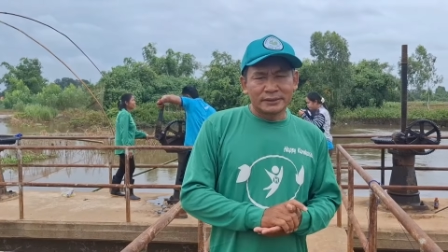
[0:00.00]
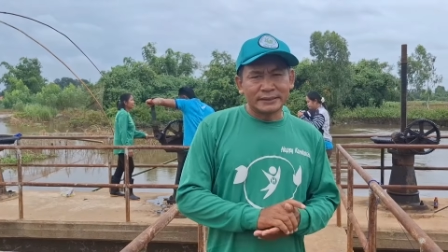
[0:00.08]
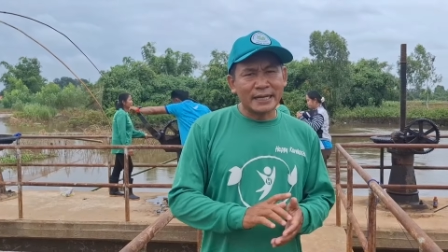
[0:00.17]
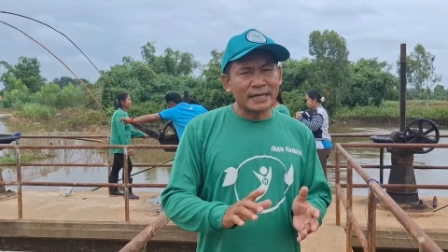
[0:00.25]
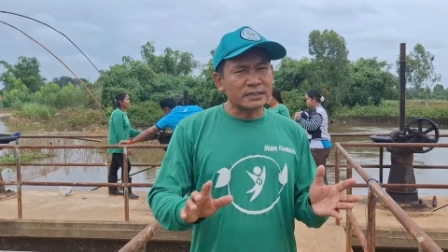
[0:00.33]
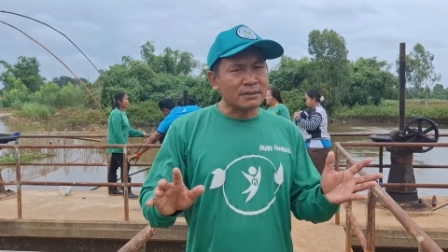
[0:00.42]

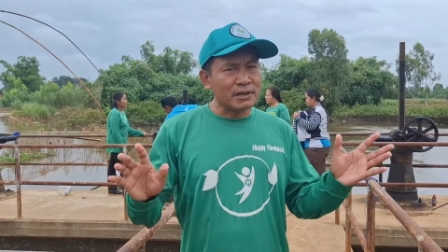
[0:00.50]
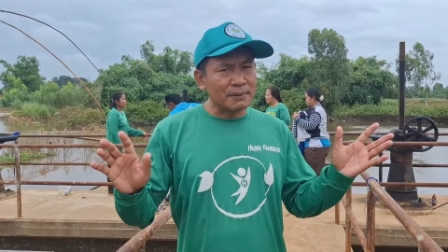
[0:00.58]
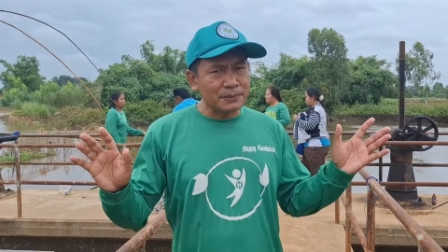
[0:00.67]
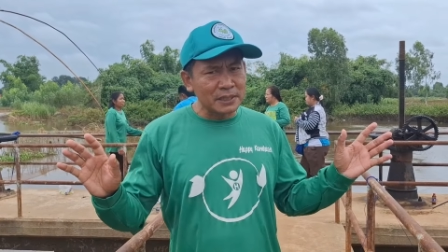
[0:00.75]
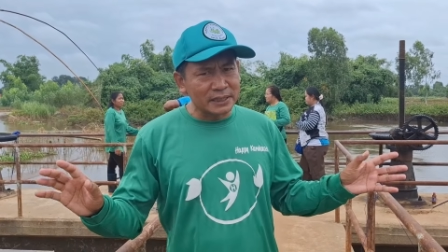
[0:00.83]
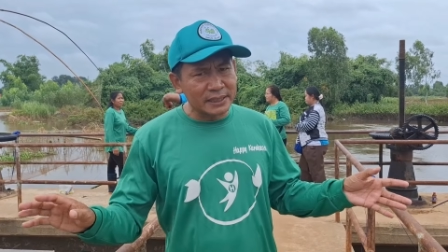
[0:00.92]
แต่สำหรั
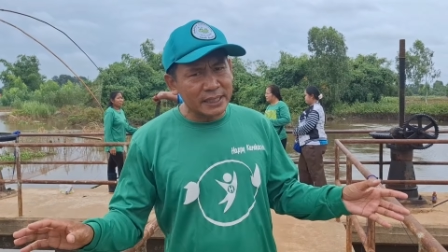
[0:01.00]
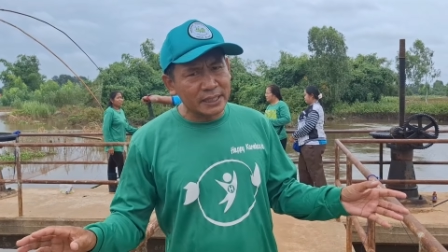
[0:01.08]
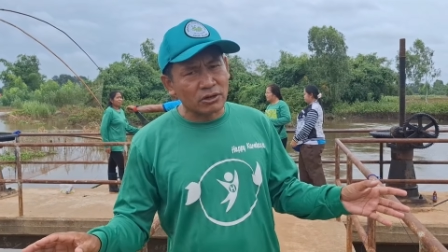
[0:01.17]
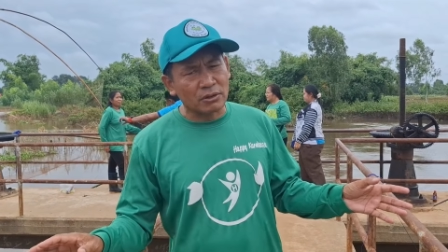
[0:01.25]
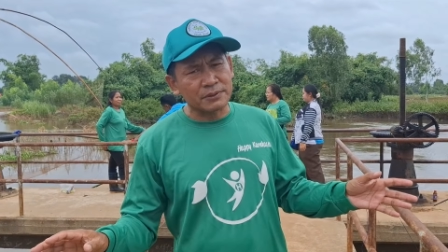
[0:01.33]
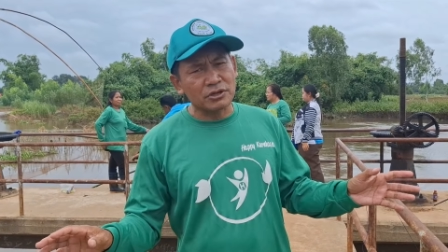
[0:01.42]
บพื้นที่
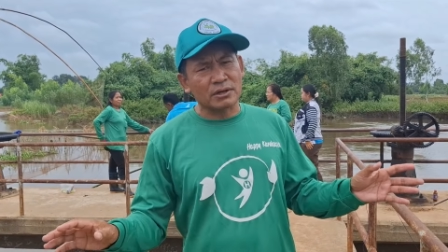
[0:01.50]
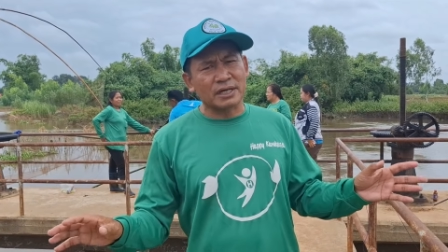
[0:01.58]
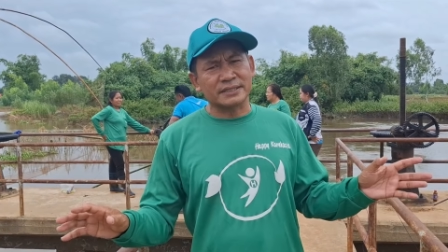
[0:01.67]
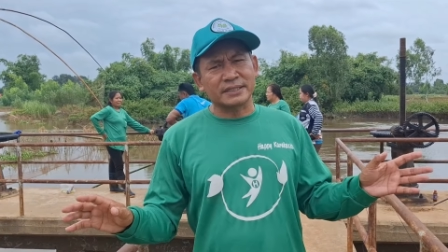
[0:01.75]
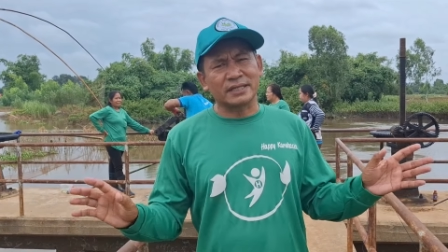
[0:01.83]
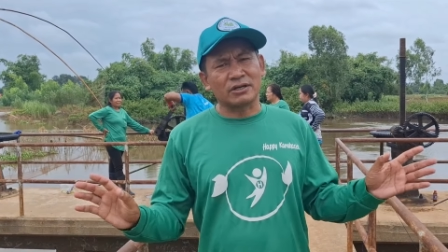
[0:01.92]
ของพี่น้อง
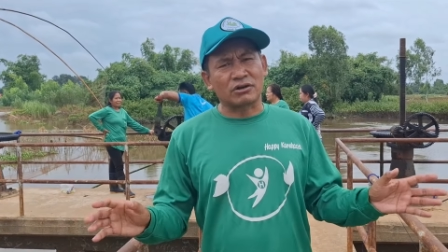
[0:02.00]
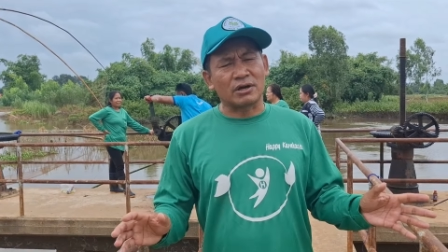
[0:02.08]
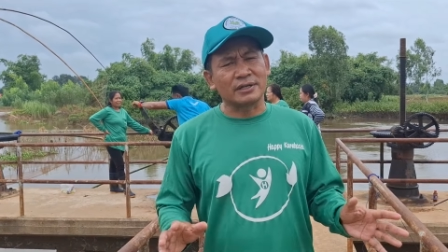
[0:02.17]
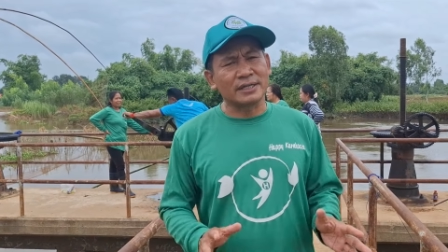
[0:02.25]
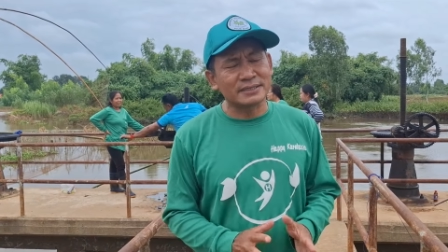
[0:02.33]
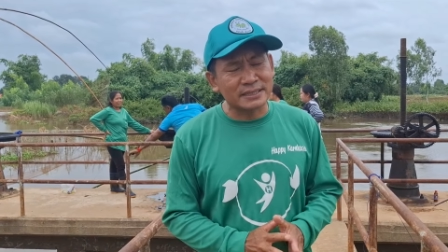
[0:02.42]
เกษตรก
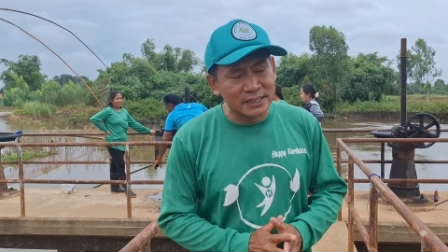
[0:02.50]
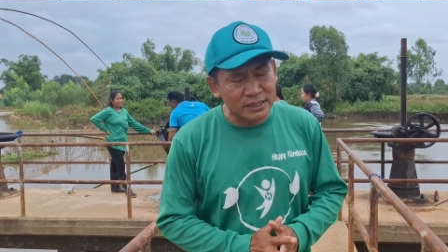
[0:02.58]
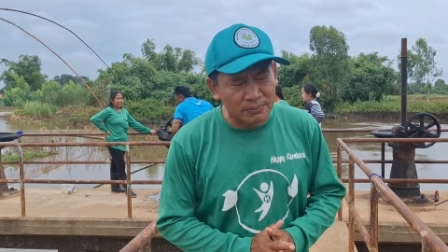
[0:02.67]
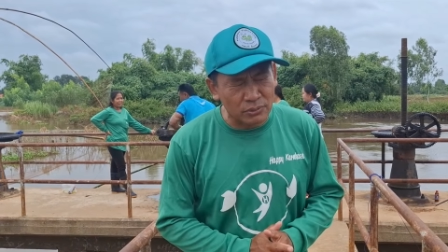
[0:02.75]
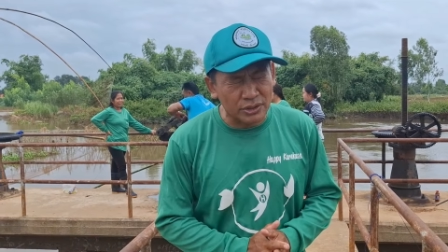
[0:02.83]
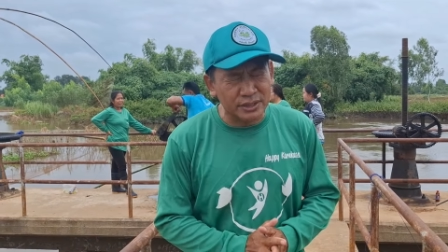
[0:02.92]
ร ทั้ง 4
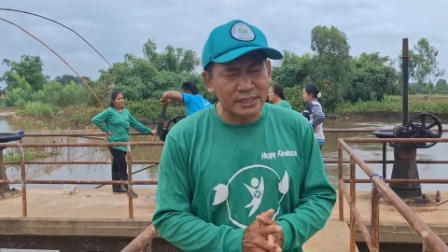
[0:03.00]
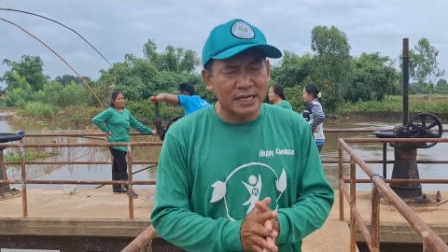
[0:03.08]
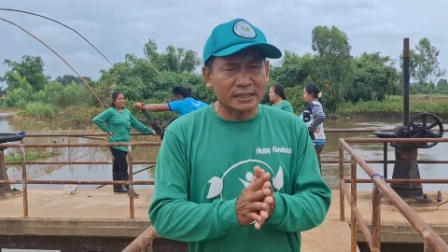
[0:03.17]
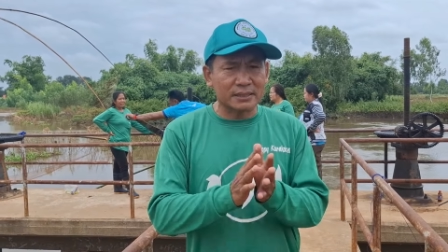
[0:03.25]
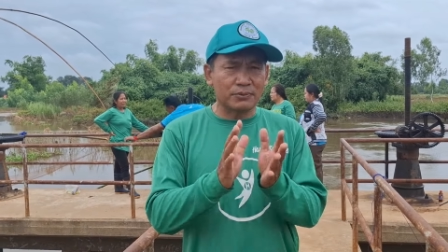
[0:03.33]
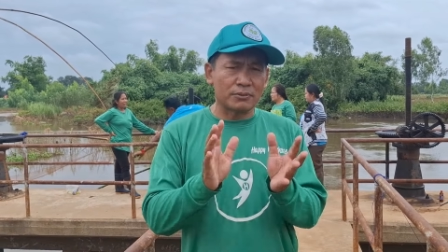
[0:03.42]
ตำบลยั
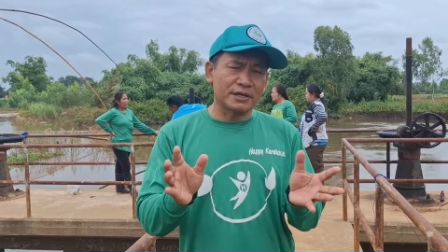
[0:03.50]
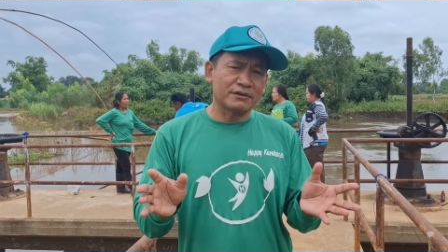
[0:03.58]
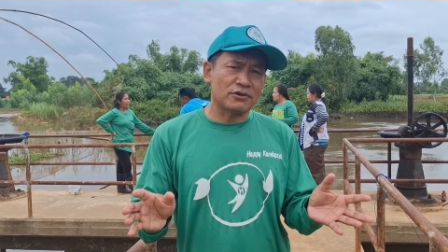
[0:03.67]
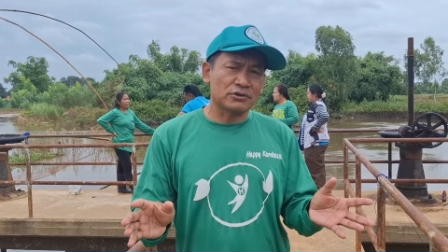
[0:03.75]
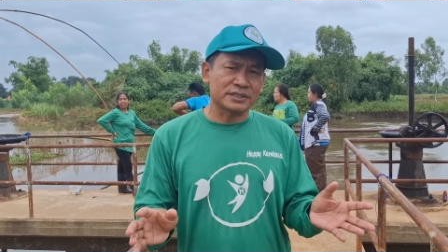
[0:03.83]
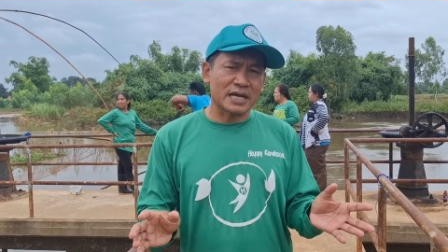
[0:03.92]
งที่ผมได้
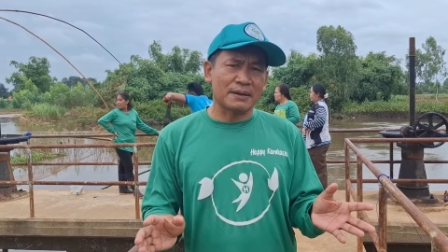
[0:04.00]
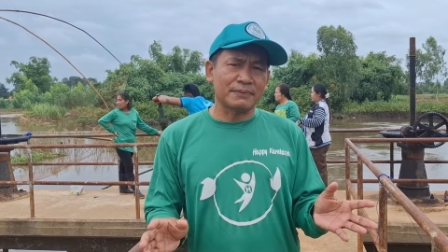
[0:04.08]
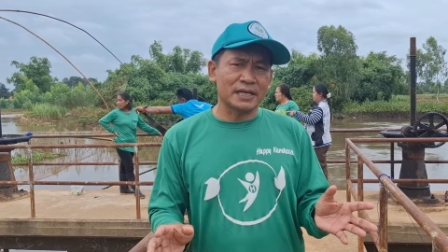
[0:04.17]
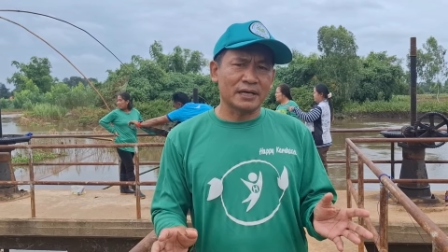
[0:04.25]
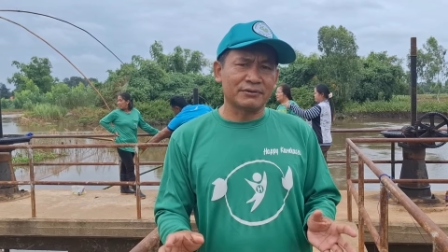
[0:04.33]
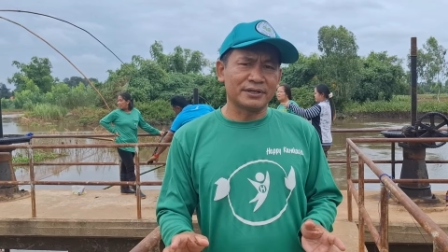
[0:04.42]
ว่าจาไป
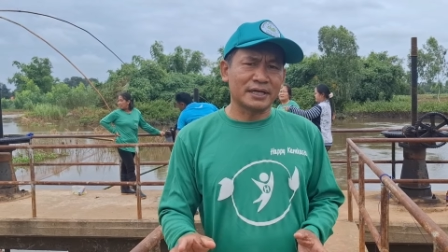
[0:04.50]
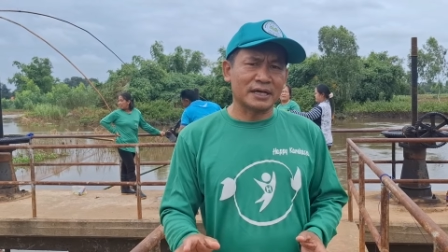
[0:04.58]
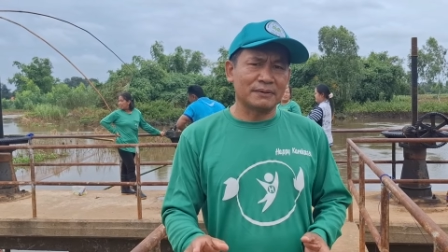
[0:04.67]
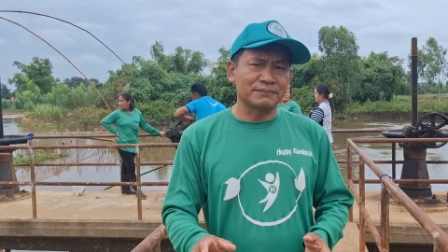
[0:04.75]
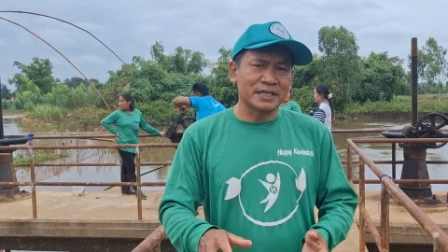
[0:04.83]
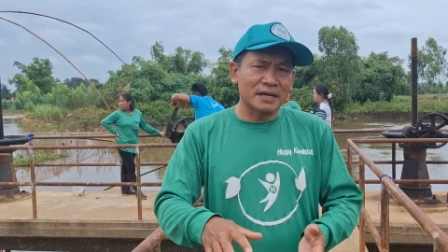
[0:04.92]
แล้วนะค
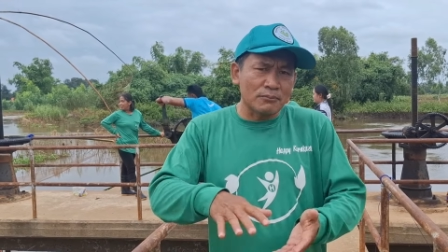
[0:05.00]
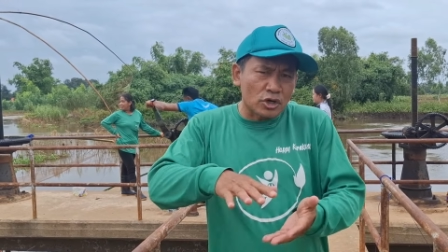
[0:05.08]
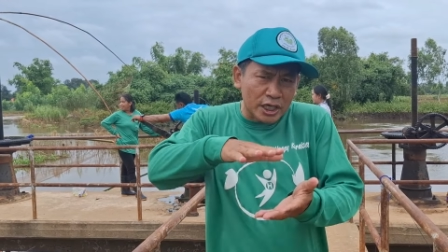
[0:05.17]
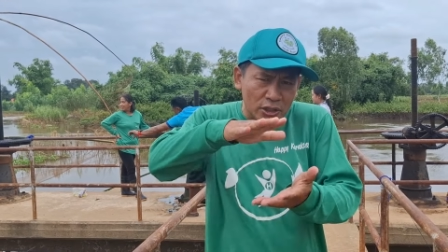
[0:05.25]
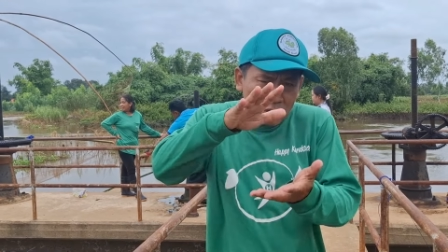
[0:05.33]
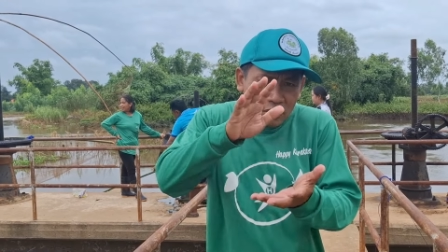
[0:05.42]
รับ ยังบ่
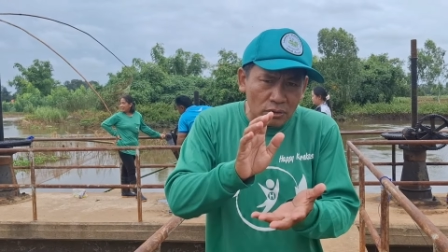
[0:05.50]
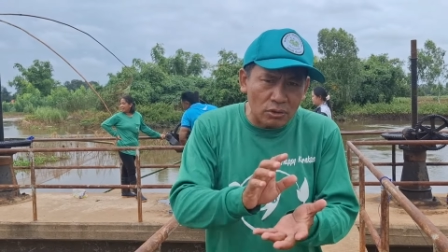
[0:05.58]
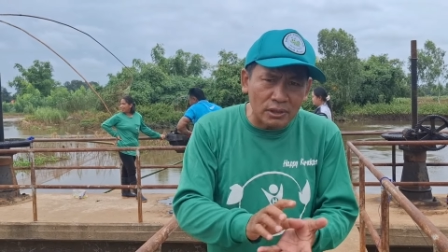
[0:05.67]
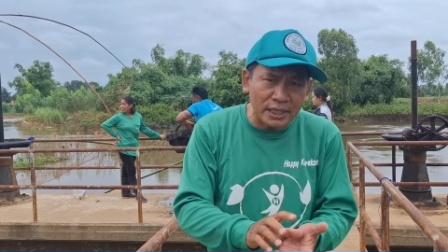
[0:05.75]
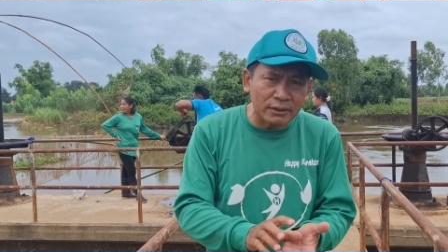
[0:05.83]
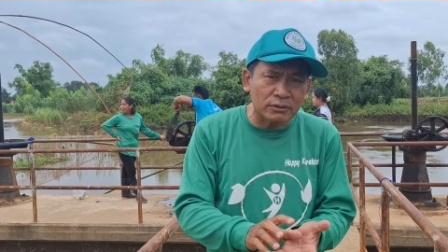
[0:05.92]
ได้ลดล
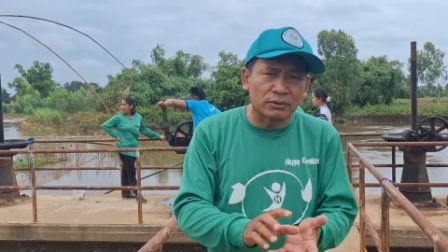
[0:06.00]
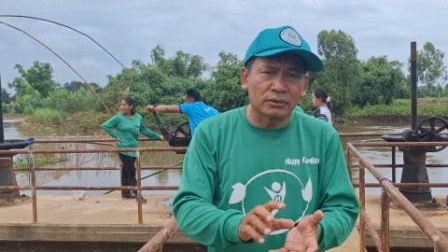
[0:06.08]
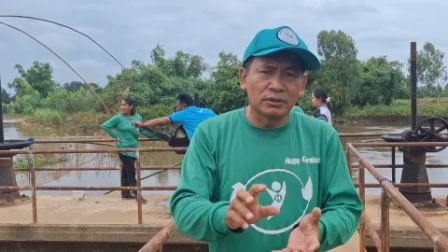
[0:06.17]
งเร็ว